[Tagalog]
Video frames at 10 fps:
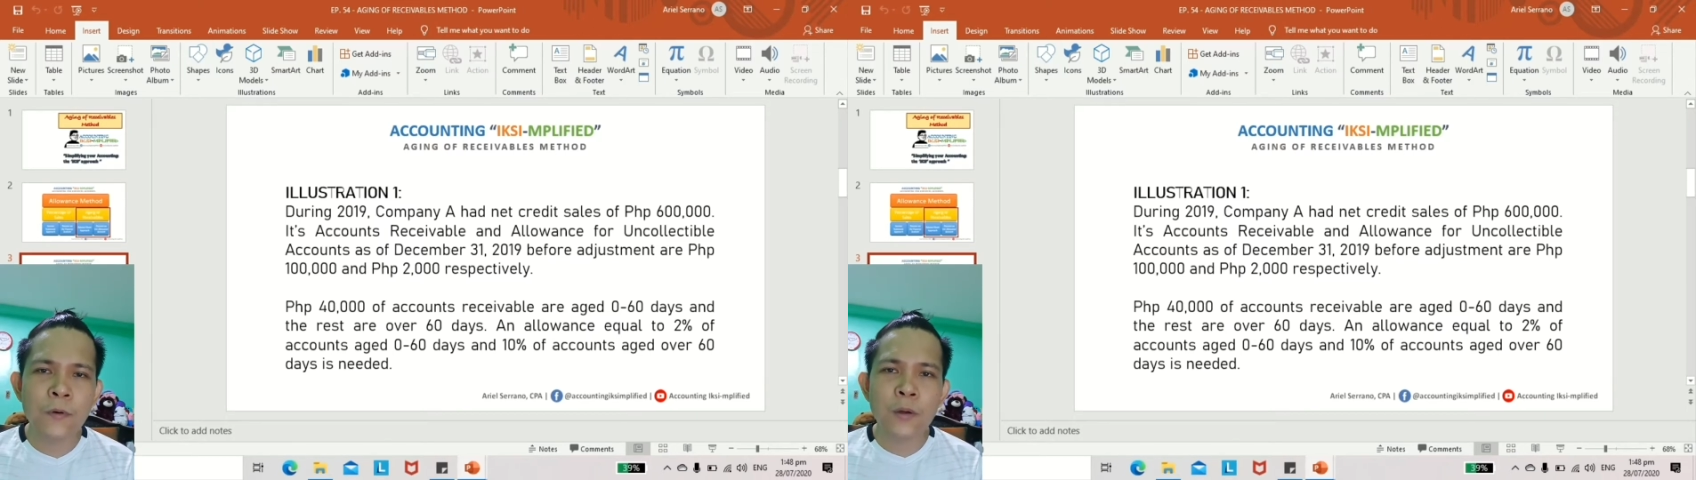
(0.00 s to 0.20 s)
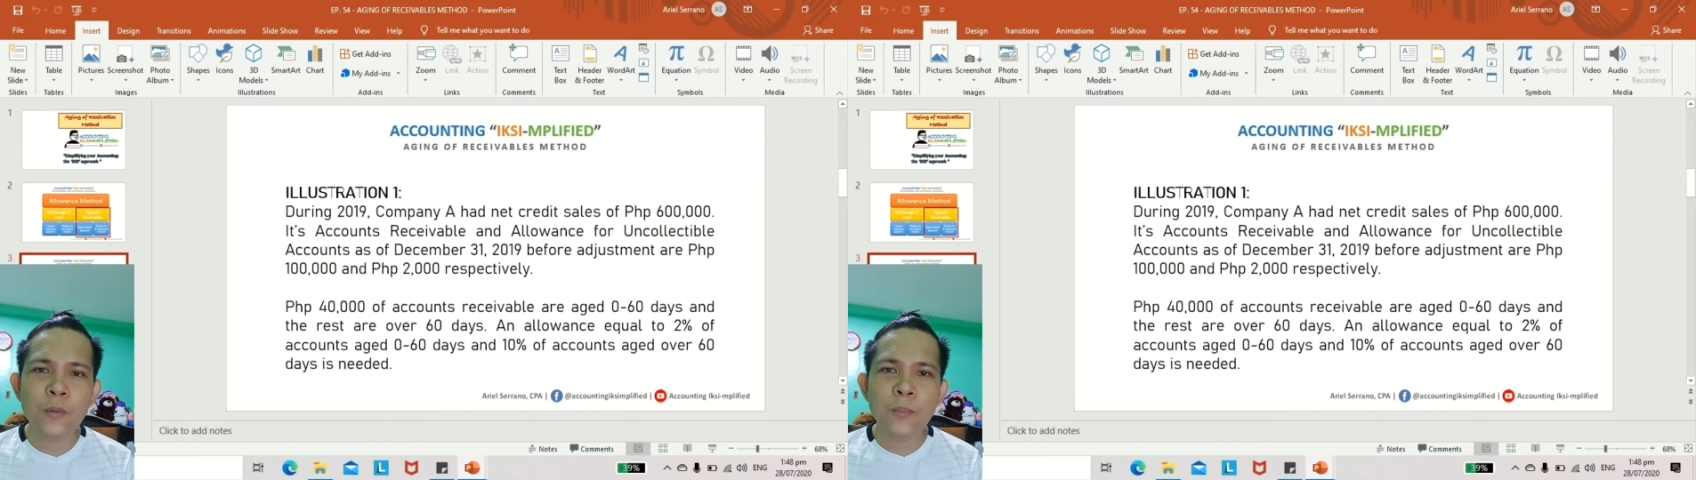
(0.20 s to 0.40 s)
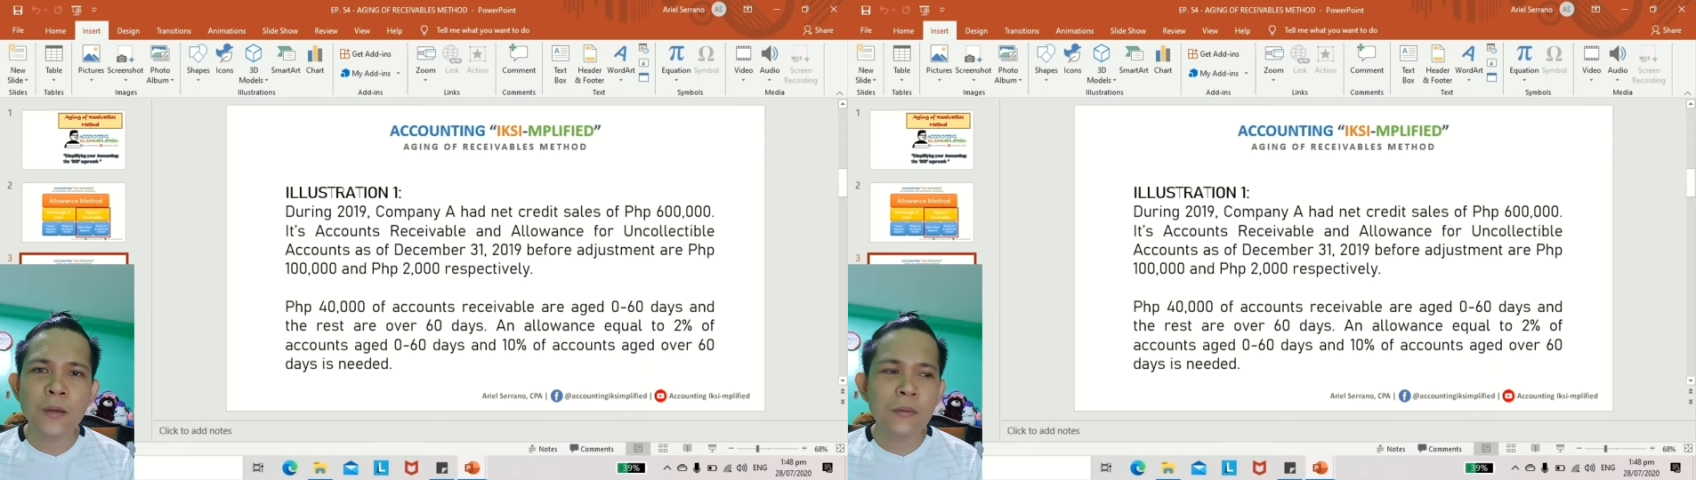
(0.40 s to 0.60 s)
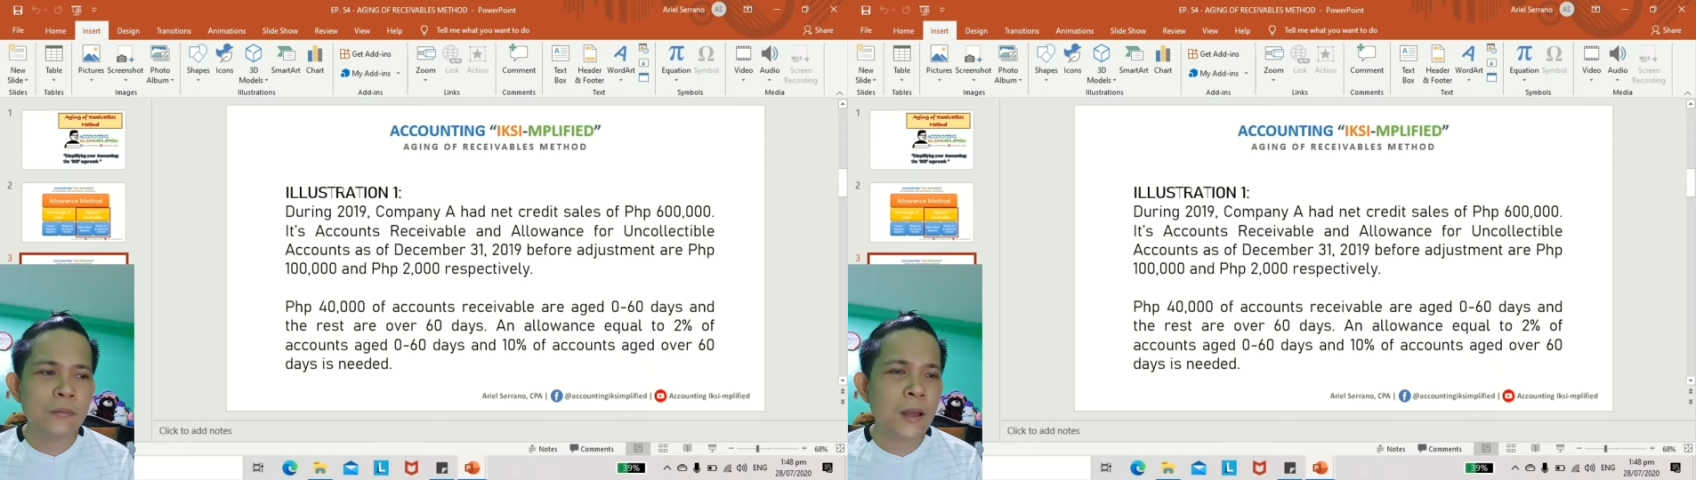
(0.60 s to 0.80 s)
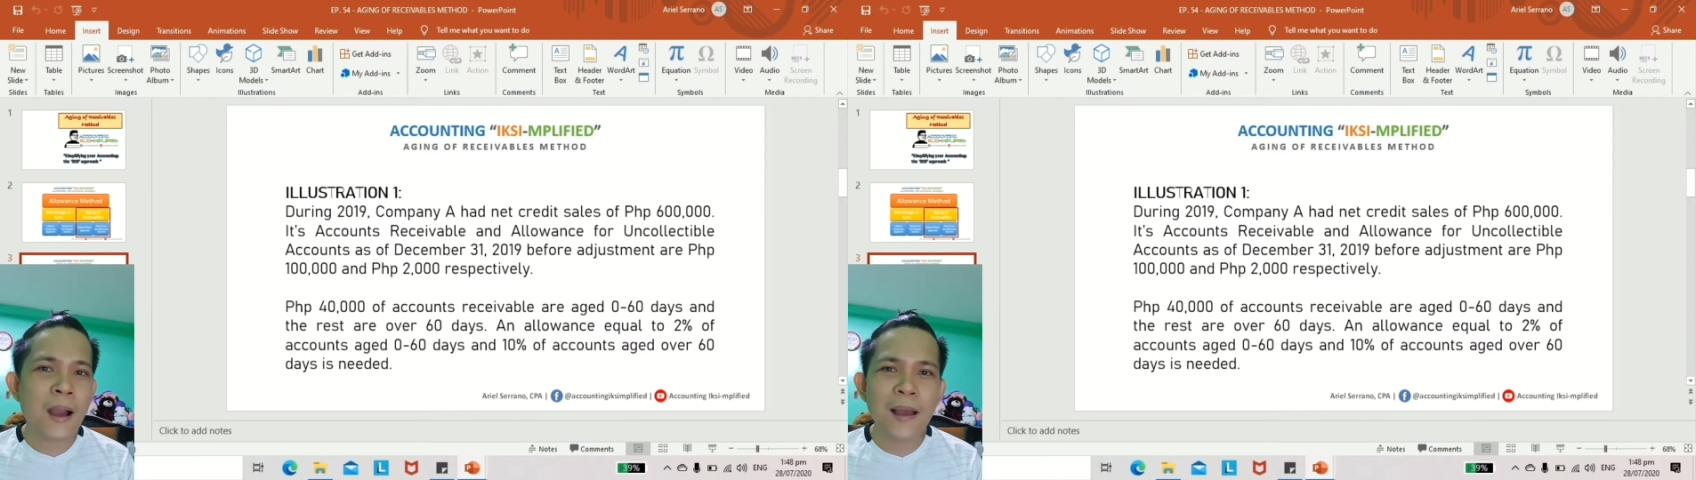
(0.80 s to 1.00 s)
O ano pa
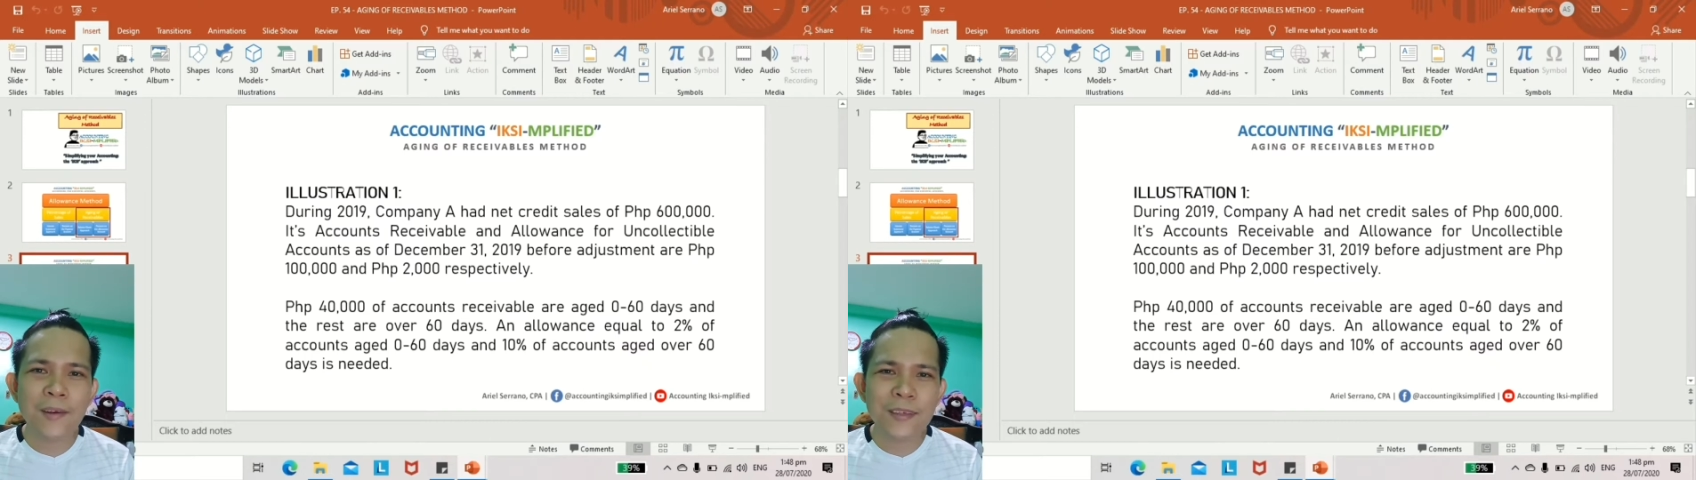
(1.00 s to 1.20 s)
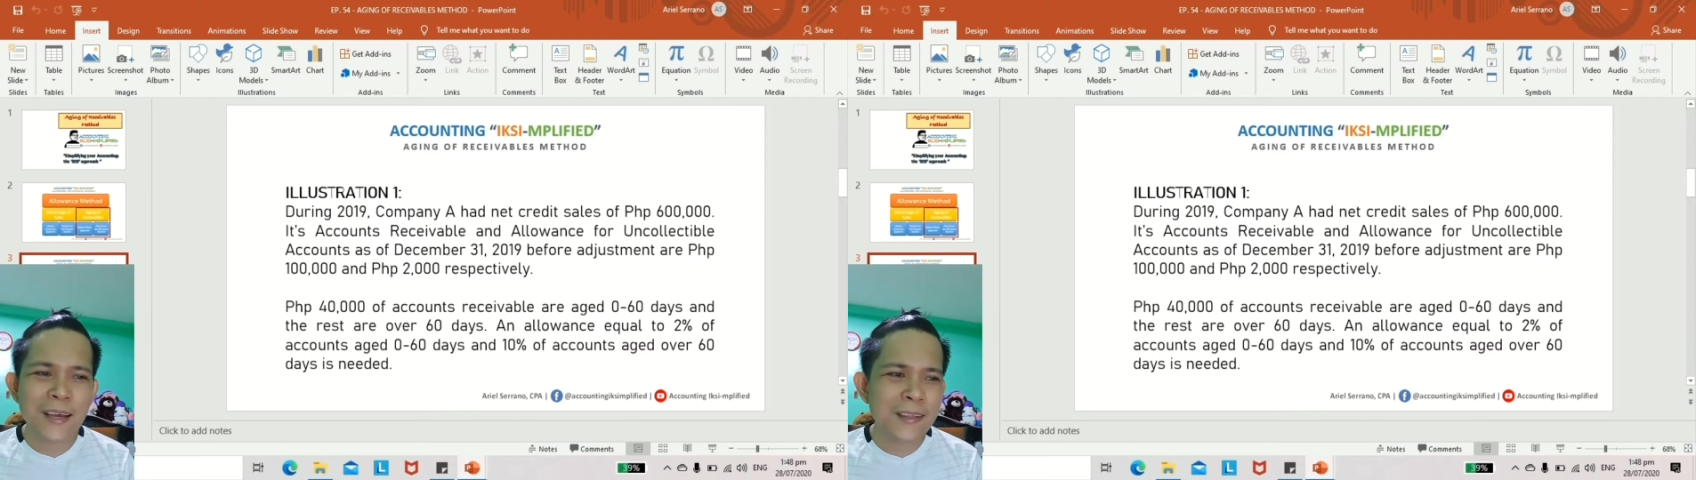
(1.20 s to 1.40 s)
yung Tagalog